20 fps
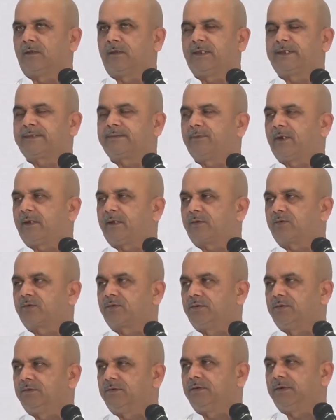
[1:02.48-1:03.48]
इस मार्ग
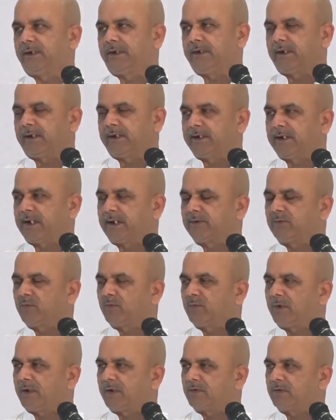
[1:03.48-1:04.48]
को यानी
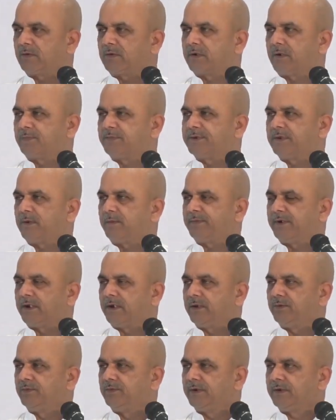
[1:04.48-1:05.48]
आध्यात्मिक मार्ग को कब से
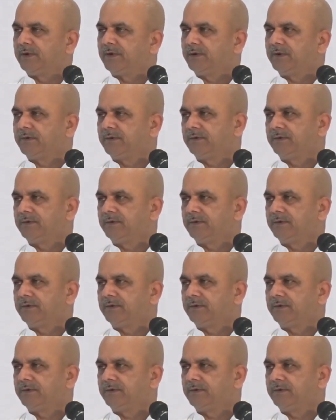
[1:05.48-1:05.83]
अपनाए हुए हैं